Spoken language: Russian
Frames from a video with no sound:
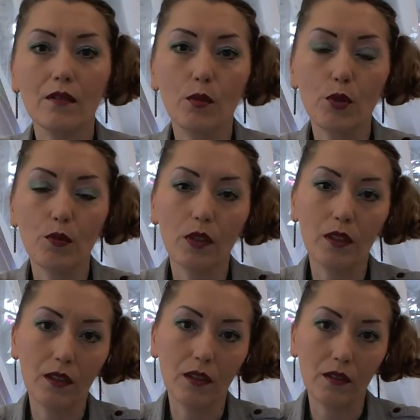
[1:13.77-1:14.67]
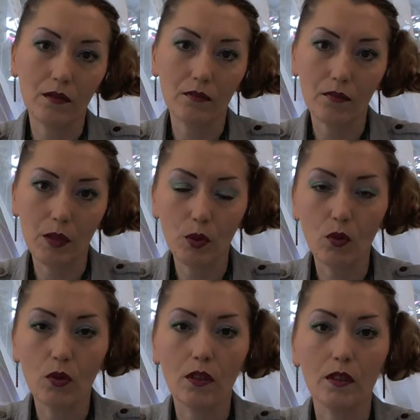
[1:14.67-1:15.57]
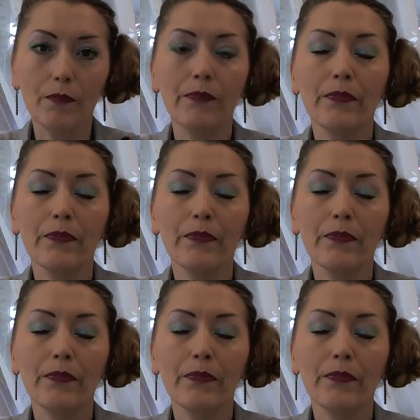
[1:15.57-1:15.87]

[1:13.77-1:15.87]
в общем-то, она неплохо